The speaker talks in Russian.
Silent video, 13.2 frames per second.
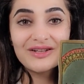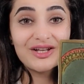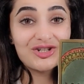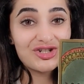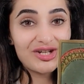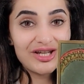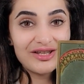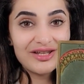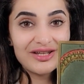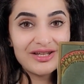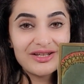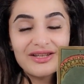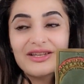
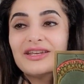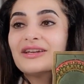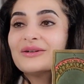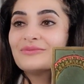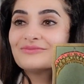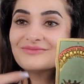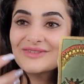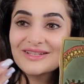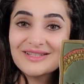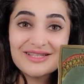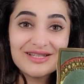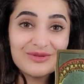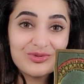вложения, и
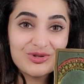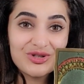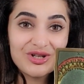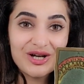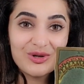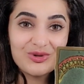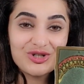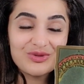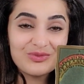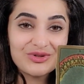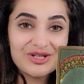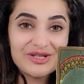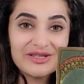здесь будет хороший,
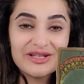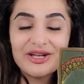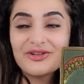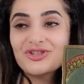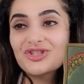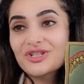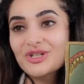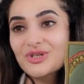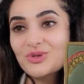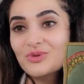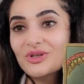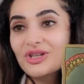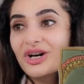потрясающий
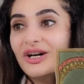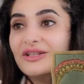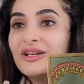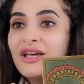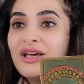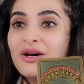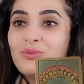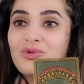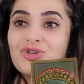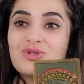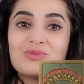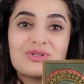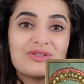результат.
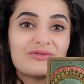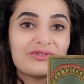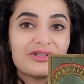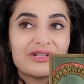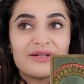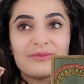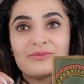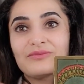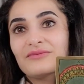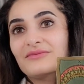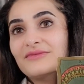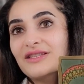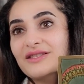Может быть, вы,
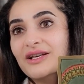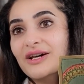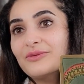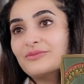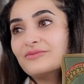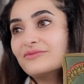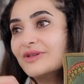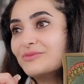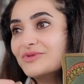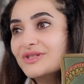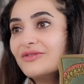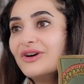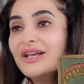не знаю,
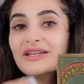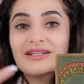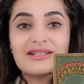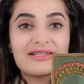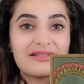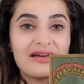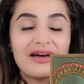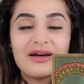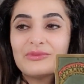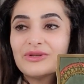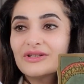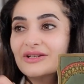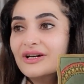там, сдавали
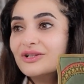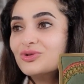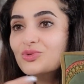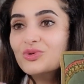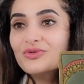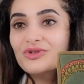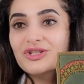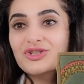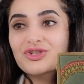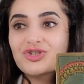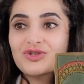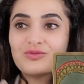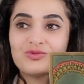экзамены, готовились
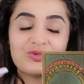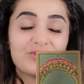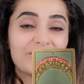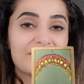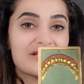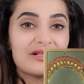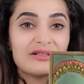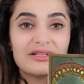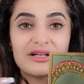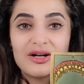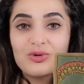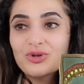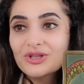к чему-то или
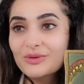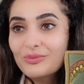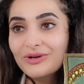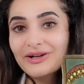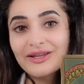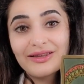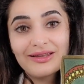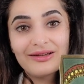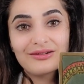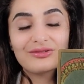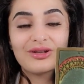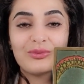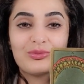делали какой-то
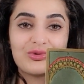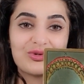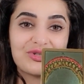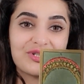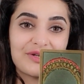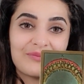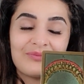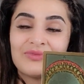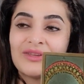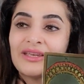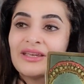проект, допустим.